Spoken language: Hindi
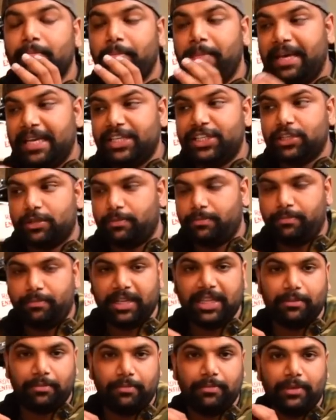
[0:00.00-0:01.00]
मेजर
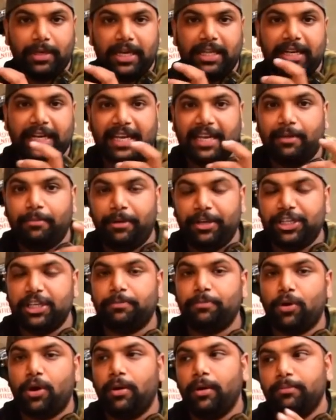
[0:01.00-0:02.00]
मतलब याद रखिए
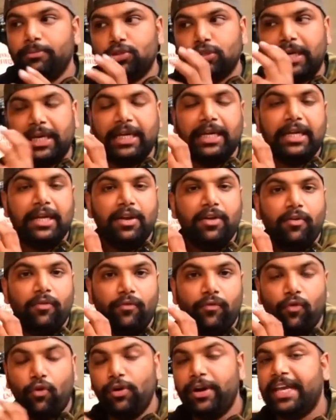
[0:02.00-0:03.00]
मेजर प्रॉब्लम जो है
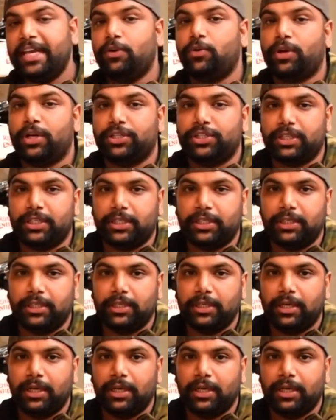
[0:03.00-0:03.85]
वो नहीं होना चाहिए